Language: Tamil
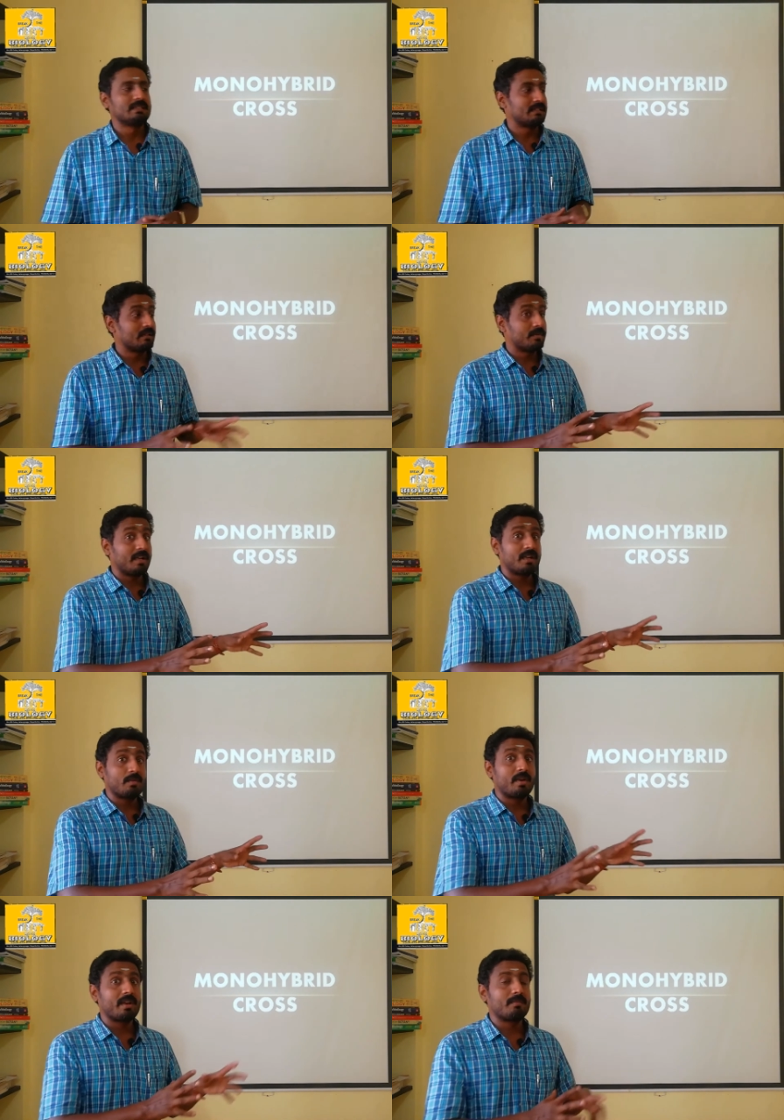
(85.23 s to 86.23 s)
சில பிளான்ட்டு
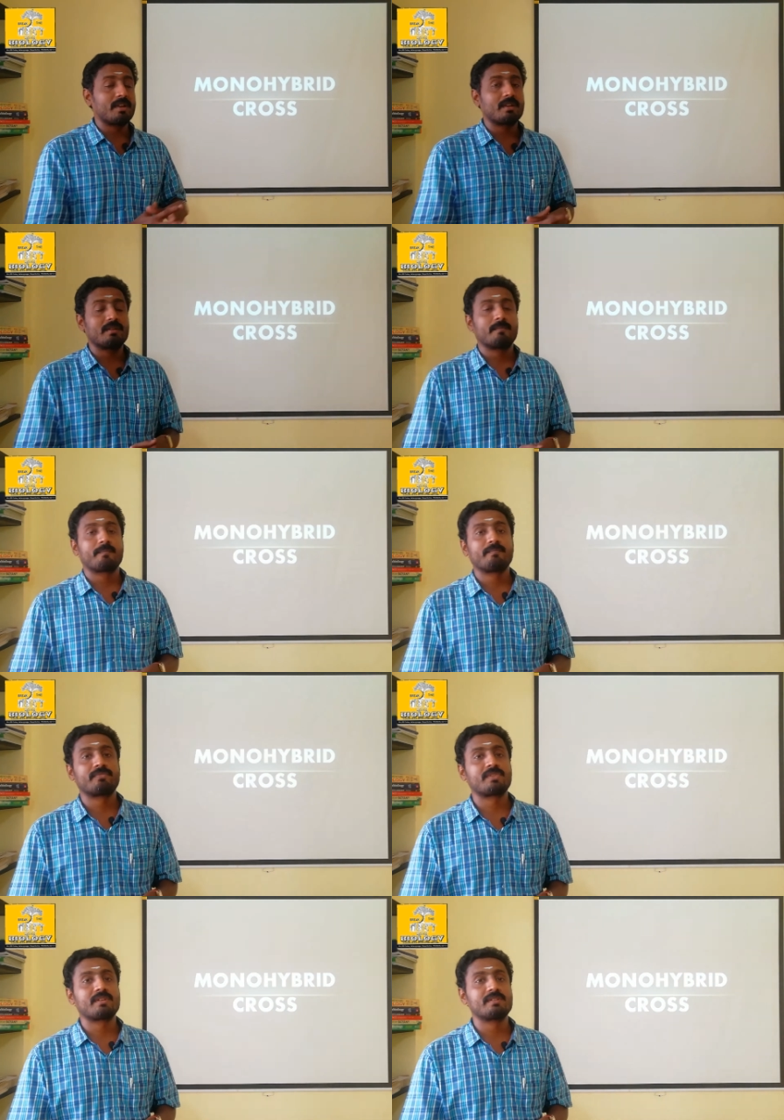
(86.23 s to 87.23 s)
உயரமாக இருக்குது
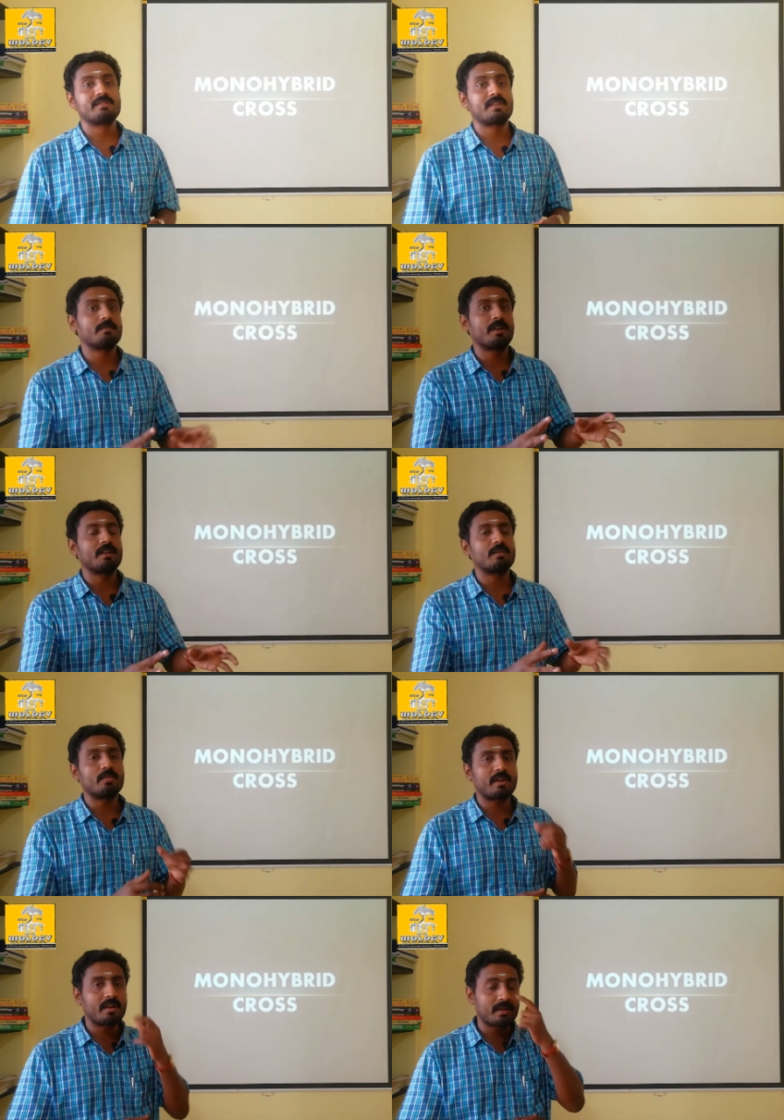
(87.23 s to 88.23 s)
சில பிளான்ட்டு
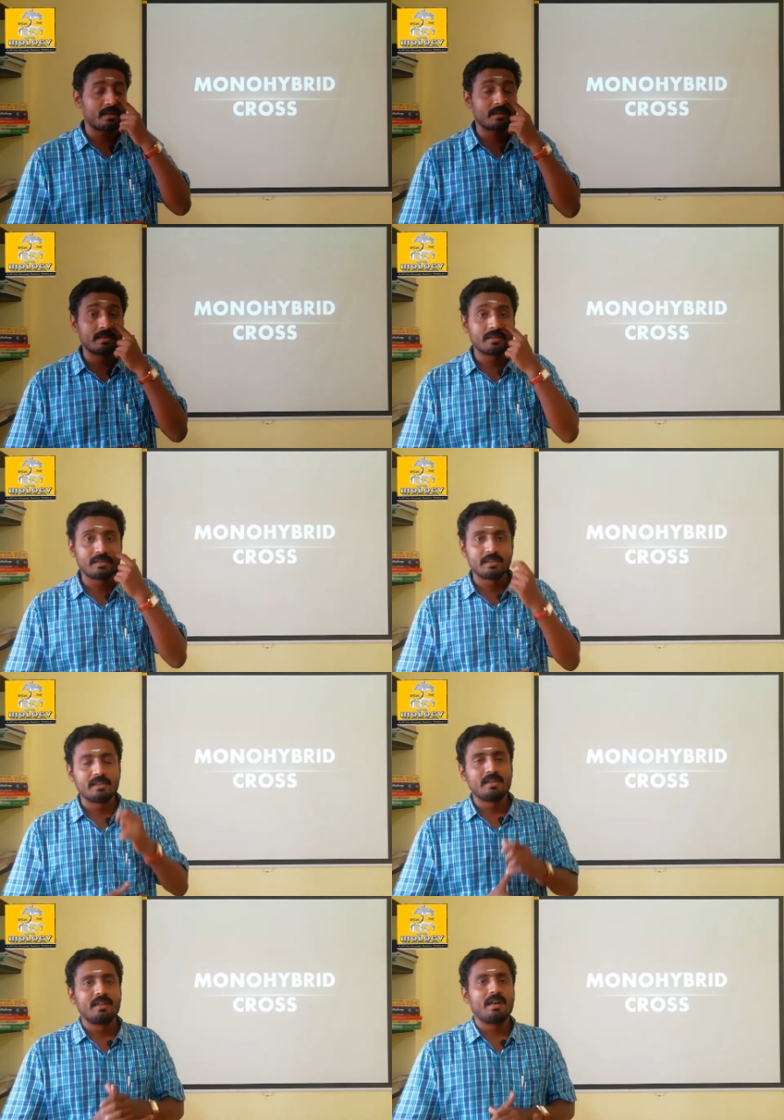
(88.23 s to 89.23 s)
குட்டையாக இருக்குது
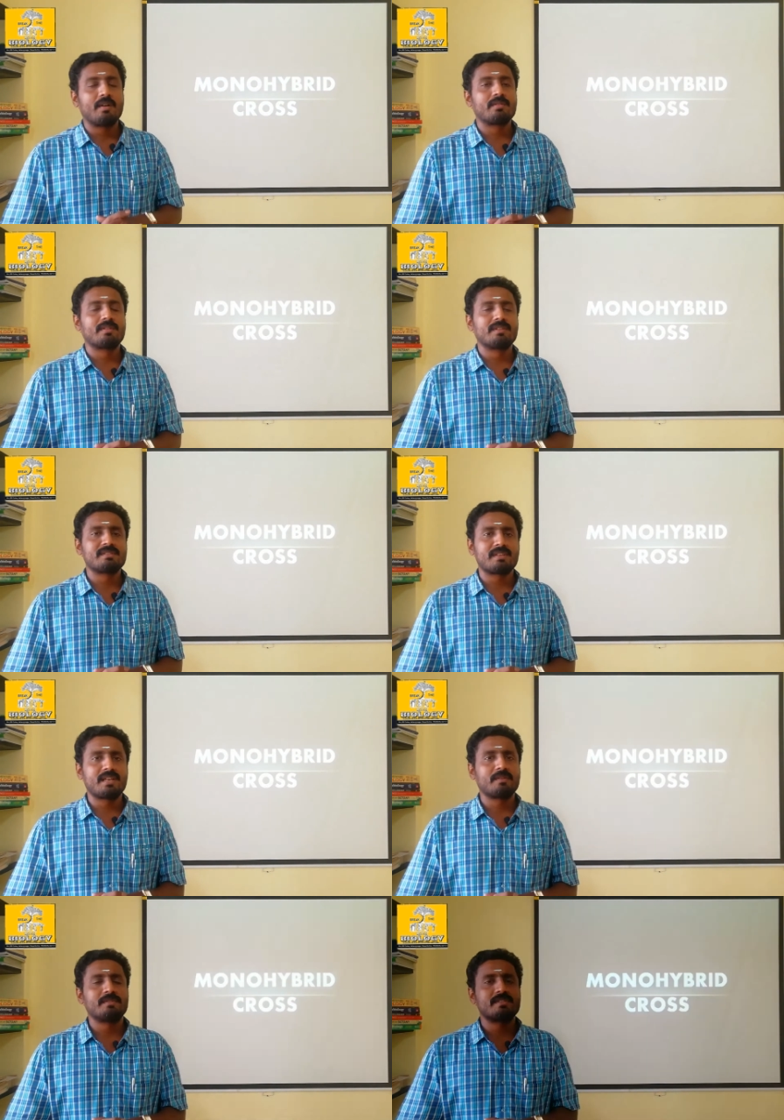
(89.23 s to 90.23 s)
அவருக்கு வந்து
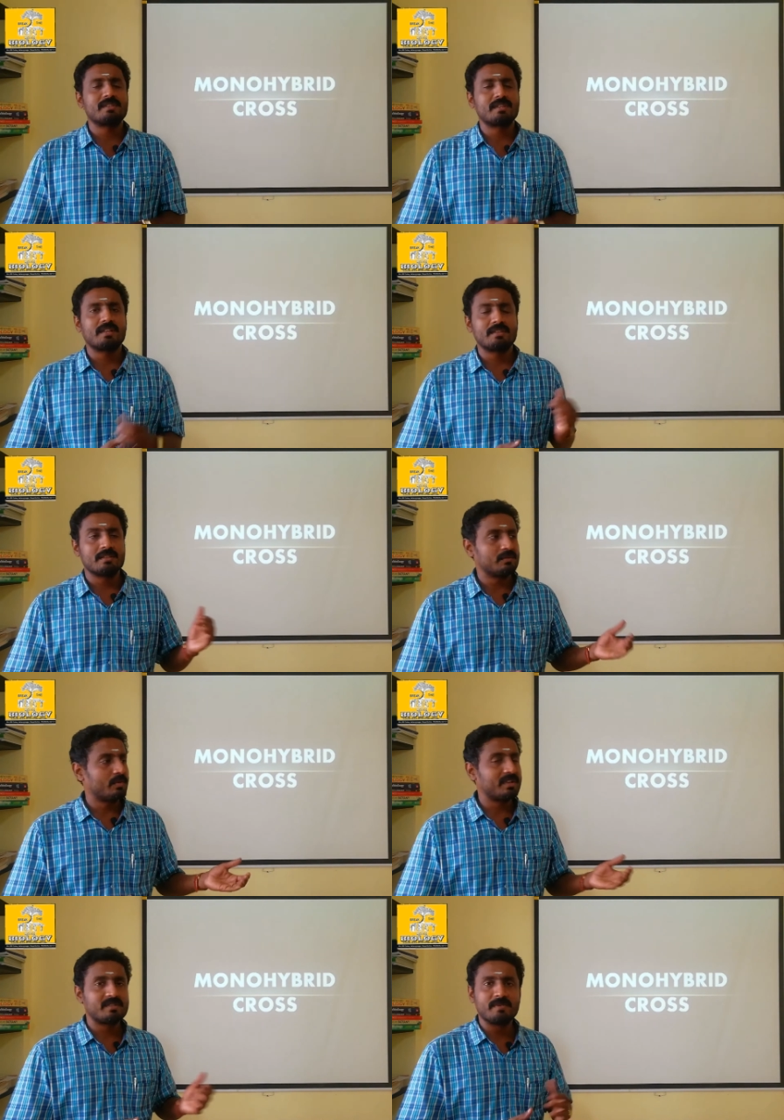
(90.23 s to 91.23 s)
சந்தேகம் வந்துச்சு இன்னும் இது
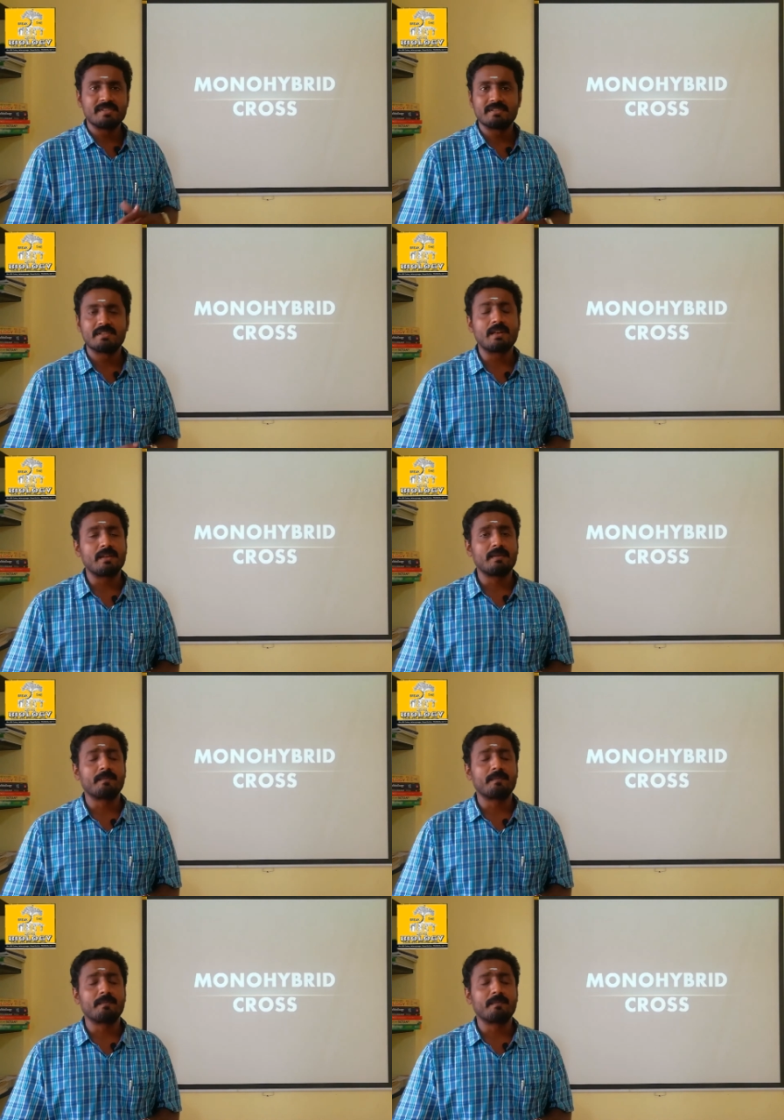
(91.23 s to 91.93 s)
ஒரே ஸ்பீஷிஸ் தானே